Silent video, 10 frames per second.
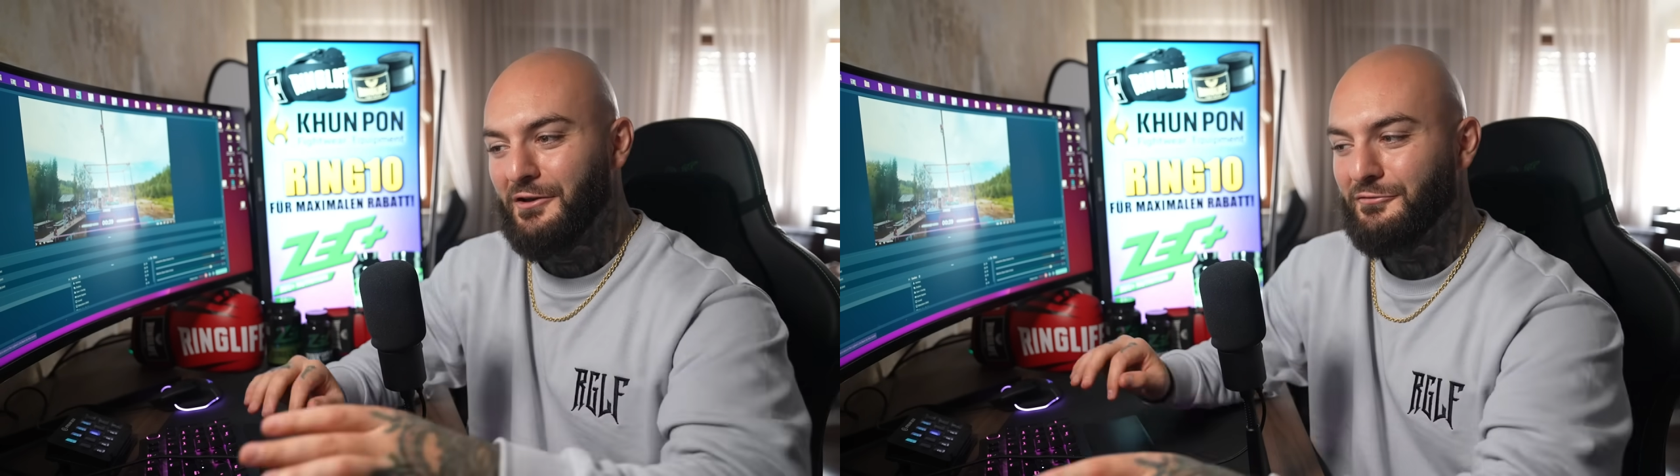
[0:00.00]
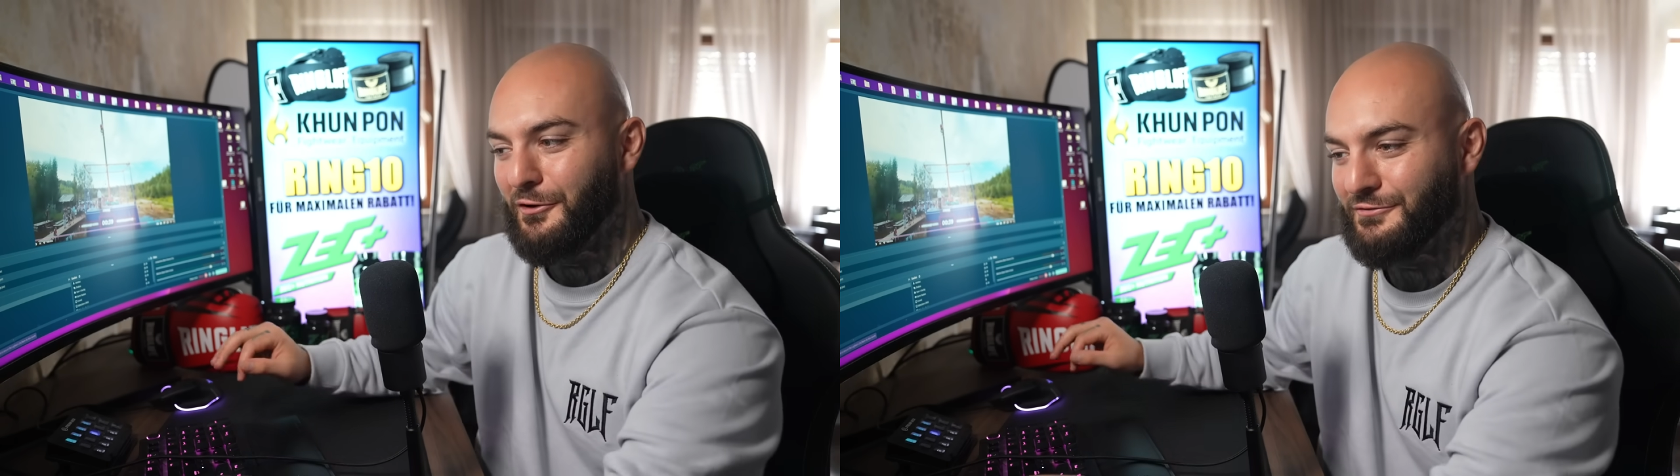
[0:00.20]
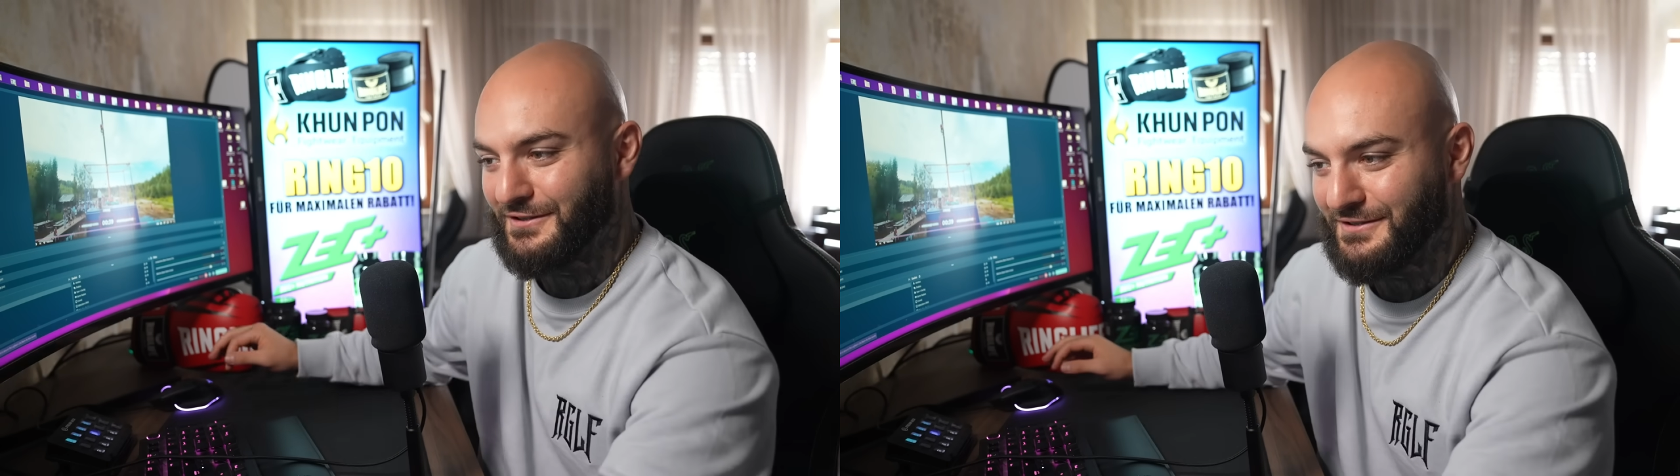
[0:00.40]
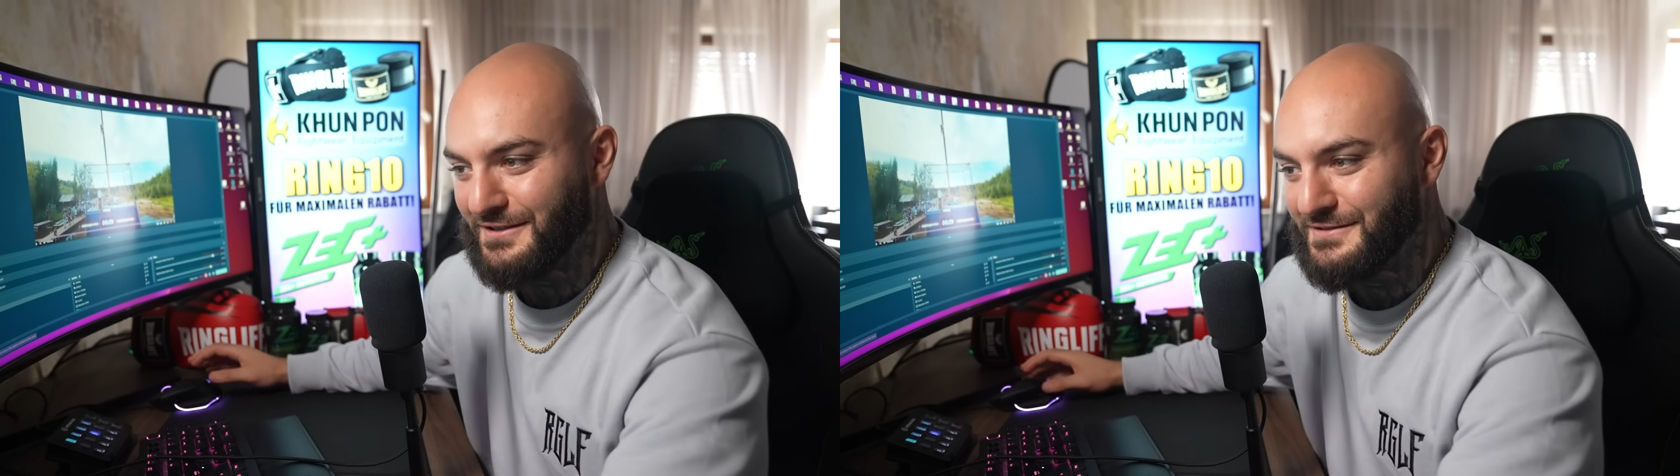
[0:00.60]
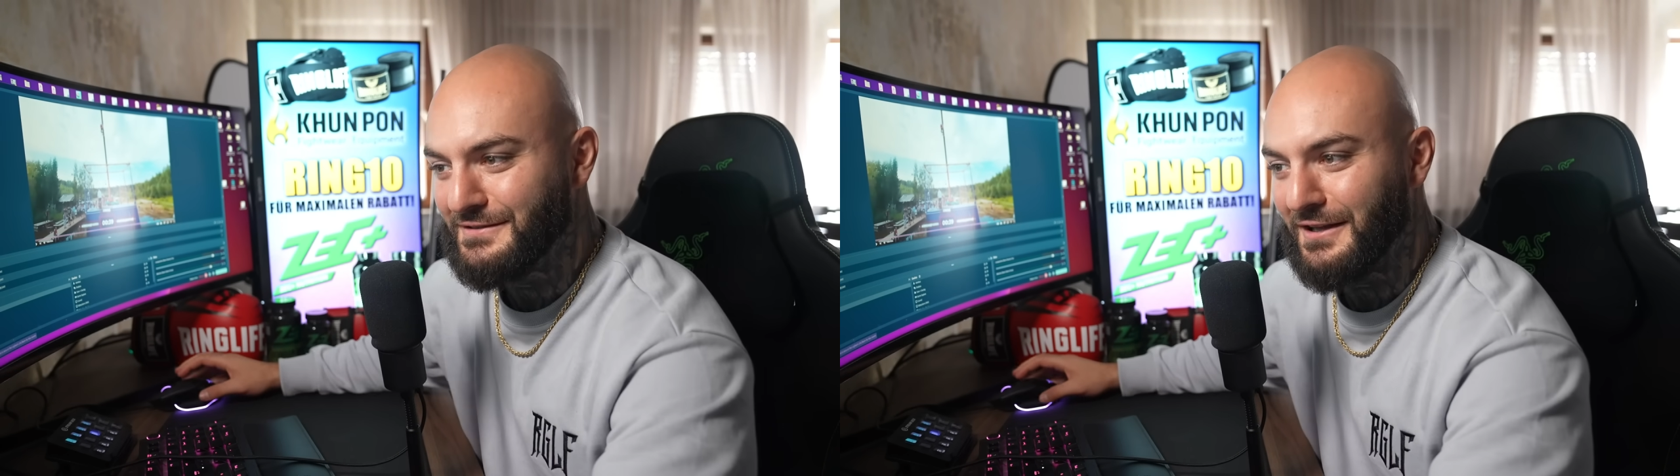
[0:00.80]
Wie oft hat er
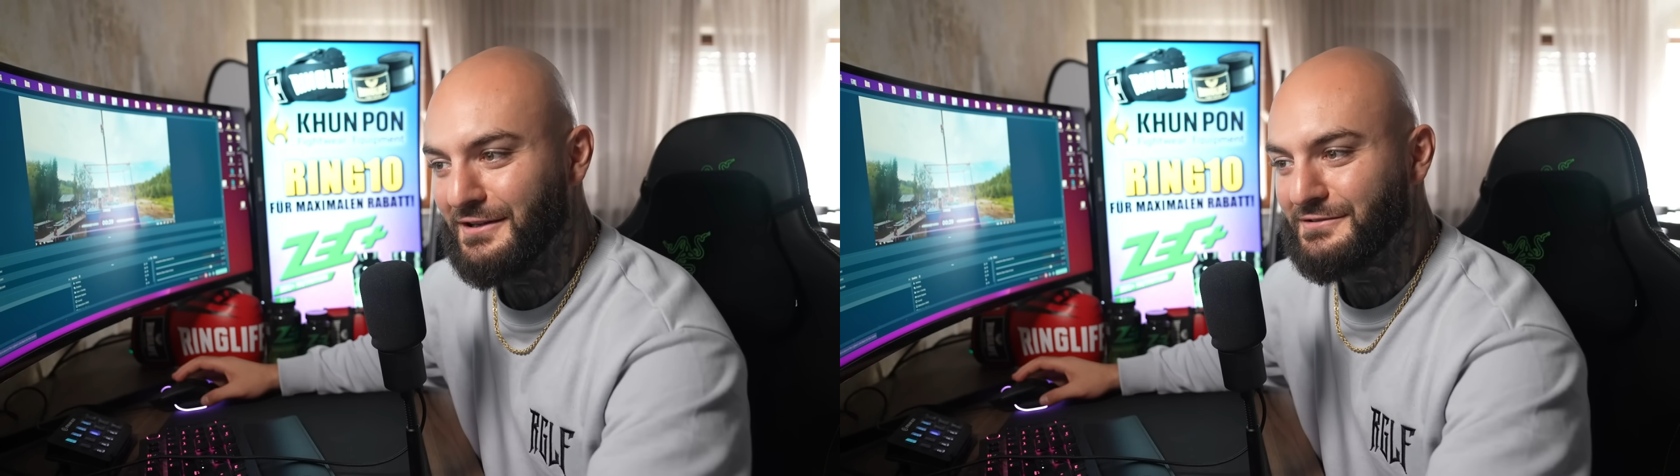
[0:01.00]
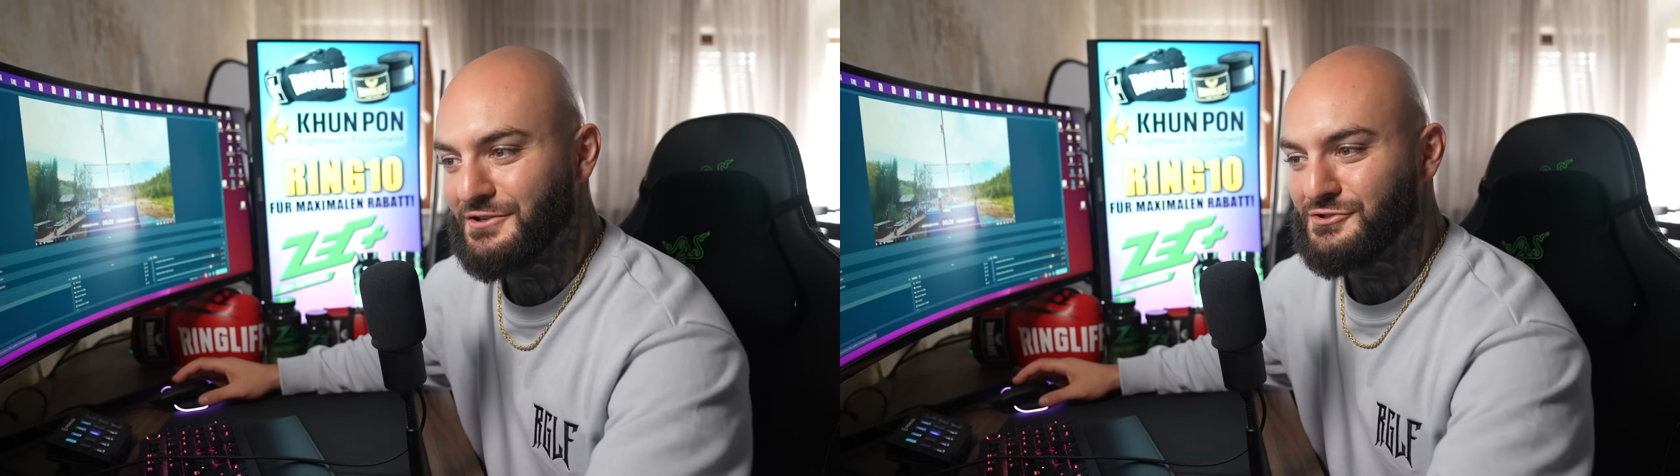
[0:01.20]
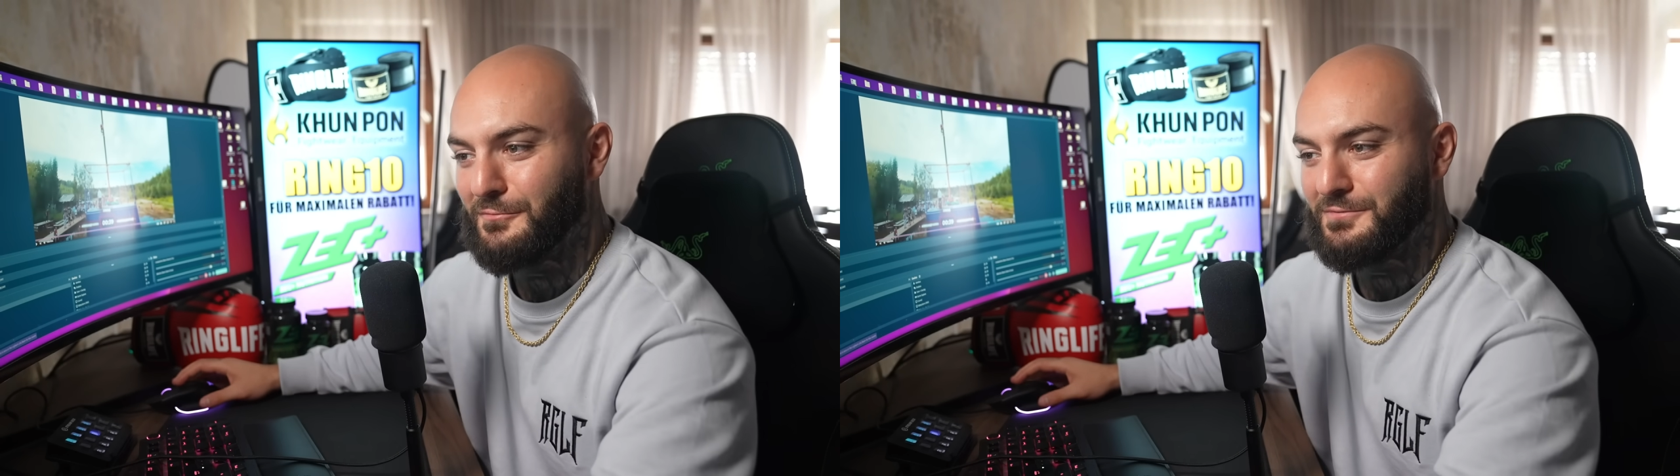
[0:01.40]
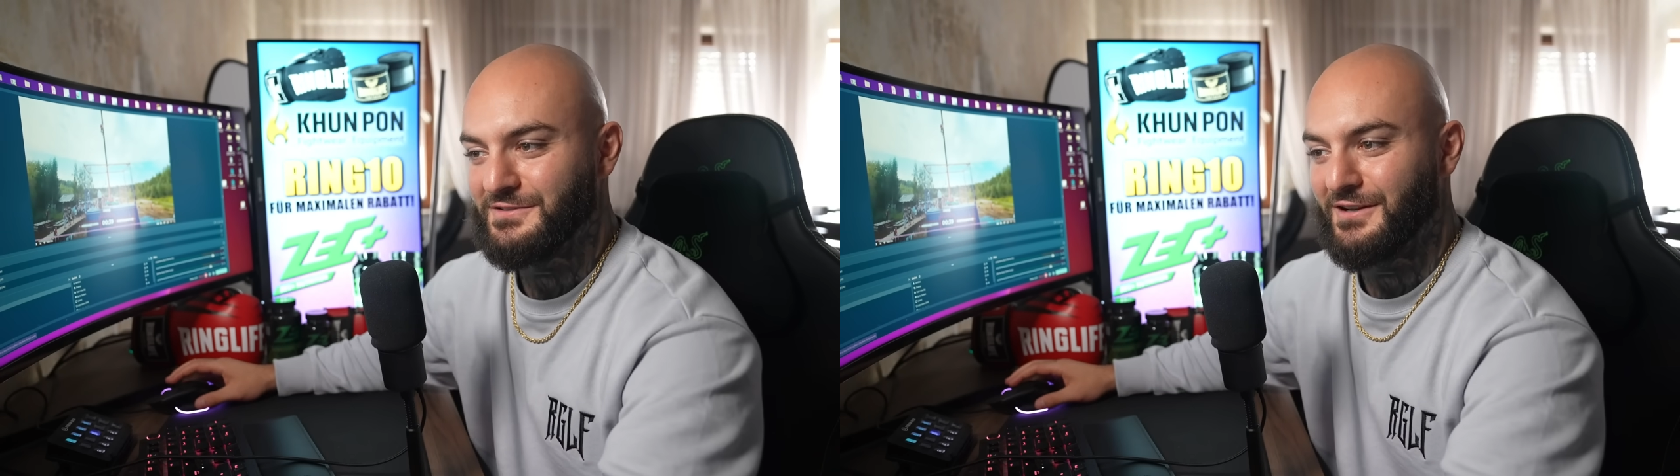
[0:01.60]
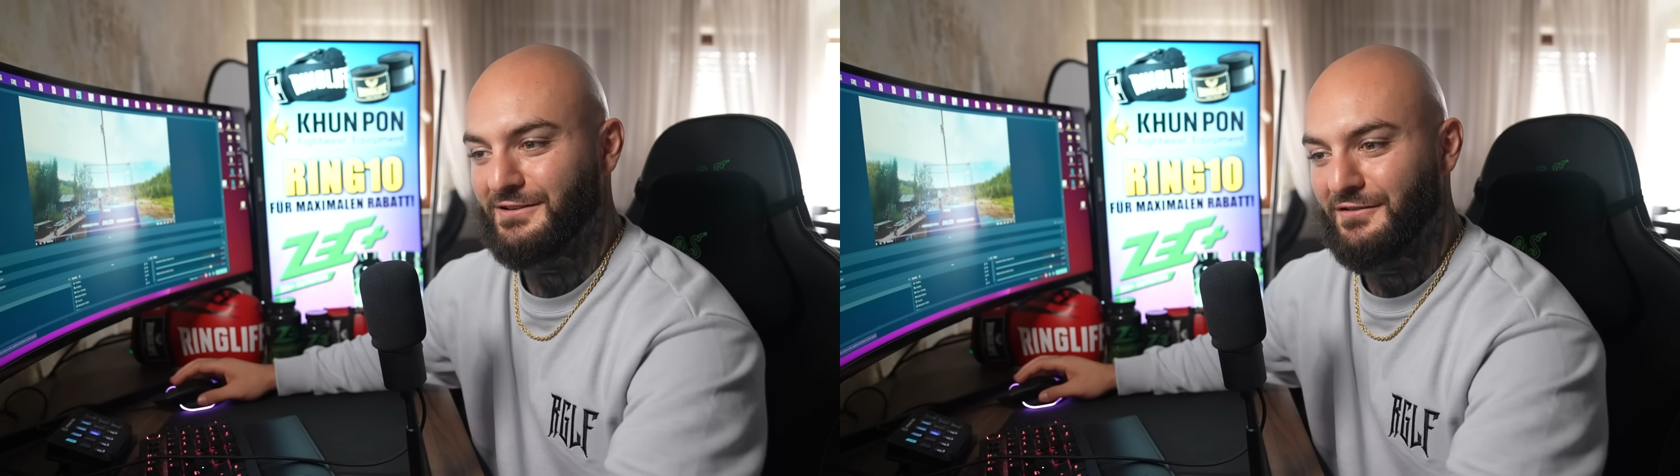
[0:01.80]
jetzt hintereinander Stopp gesagt,